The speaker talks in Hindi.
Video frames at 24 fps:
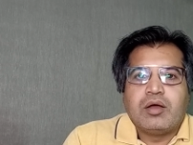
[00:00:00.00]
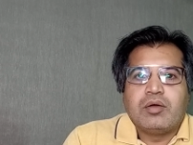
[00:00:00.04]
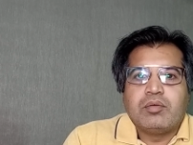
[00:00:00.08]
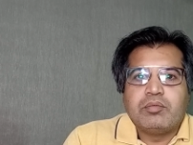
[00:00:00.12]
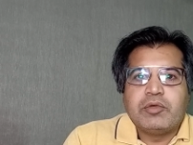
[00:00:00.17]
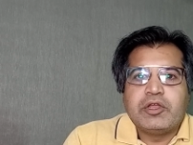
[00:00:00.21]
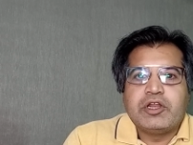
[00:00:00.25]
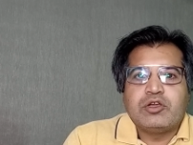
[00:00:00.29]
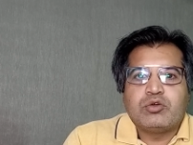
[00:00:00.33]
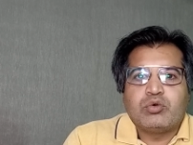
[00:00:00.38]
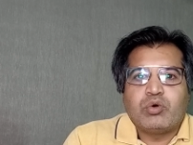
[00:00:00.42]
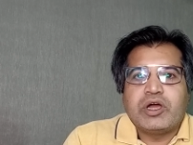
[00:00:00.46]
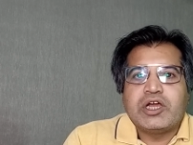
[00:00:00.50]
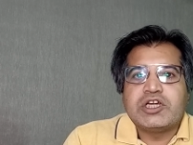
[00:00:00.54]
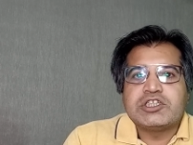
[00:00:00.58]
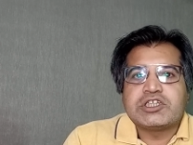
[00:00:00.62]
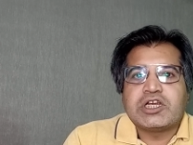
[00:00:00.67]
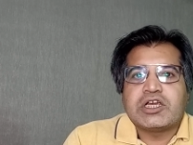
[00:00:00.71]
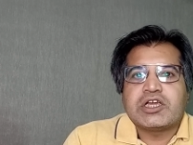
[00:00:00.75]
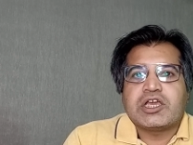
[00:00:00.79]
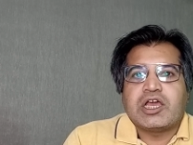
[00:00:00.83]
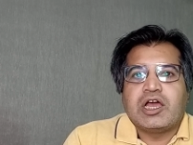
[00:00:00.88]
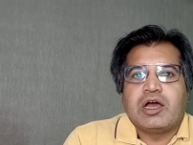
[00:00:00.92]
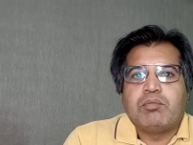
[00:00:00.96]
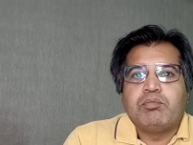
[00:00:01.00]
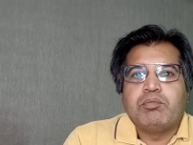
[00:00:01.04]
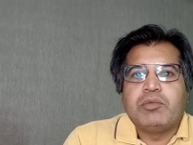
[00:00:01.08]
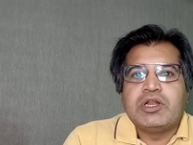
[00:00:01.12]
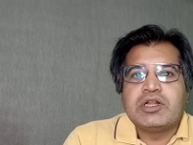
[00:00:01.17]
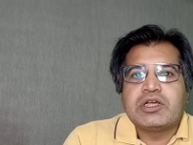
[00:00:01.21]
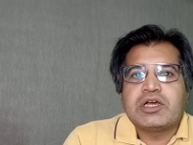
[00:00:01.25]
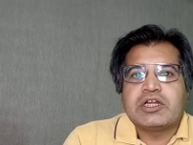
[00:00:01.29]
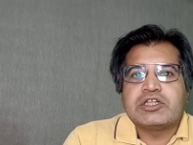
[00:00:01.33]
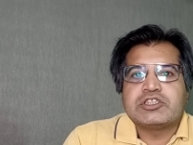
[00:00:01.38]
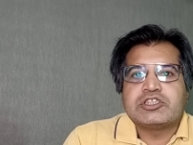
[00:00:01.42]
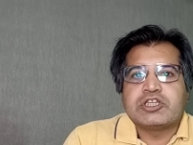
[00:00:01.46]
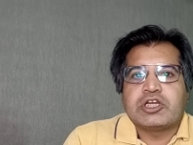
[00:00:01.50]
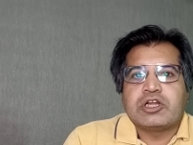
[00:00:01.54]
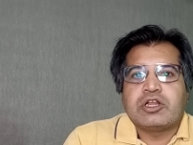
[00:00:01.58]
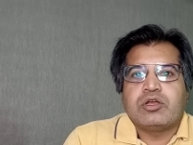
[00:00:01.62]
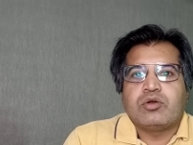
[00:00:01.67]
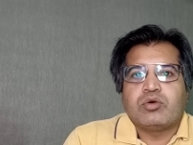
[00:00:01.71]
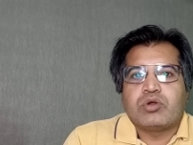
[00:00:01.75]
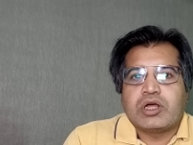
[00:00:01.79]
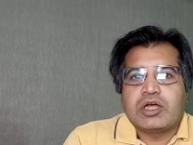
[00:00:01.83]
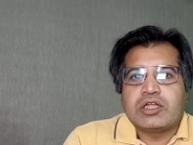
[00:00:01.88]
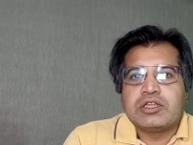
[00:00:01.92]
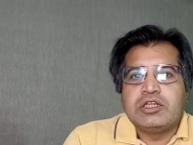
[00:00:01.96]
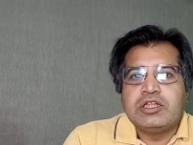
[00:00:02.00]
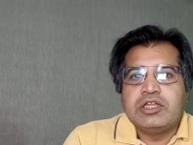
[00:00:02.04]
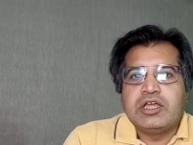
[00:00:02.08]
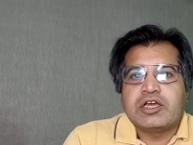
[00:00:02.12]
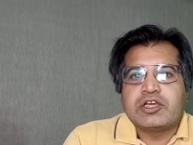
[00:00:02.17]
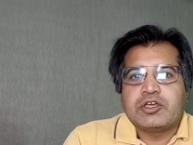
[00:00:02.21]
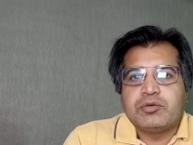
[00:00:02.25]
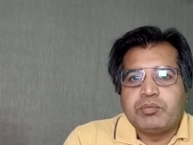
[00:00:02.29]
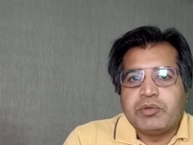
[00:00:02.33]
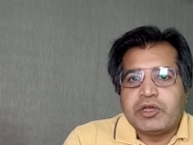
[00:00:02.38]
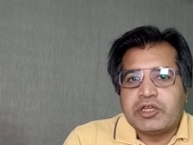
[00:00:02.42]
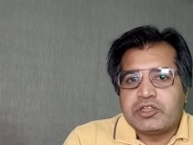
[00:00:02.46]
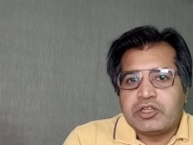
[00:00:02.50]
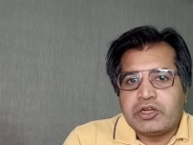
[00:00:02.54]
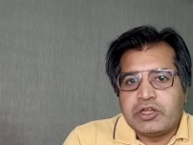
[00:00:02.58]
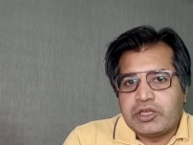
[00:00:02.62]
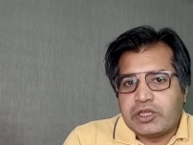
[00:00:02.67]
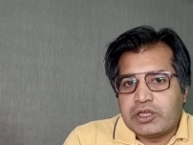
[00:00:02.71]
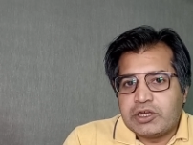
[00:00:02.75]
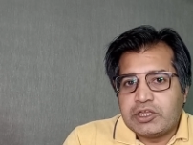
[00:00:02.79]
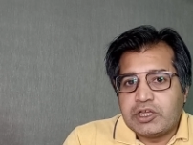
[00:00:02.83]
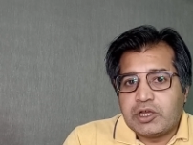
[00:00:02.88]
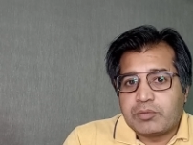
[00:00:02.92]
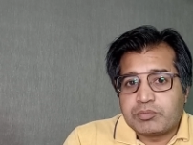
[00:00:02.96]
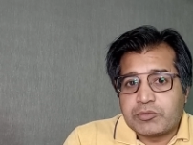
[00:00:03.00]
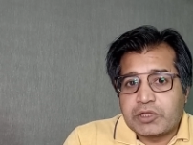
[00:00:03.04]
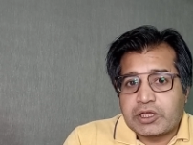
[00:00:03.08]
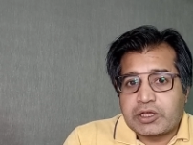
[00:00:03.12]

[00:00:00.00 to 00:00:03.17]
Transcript: मेरी ख्वाहिश है कि हम मिलकर चलें और अदलिया की बेहतरी के लिए अपना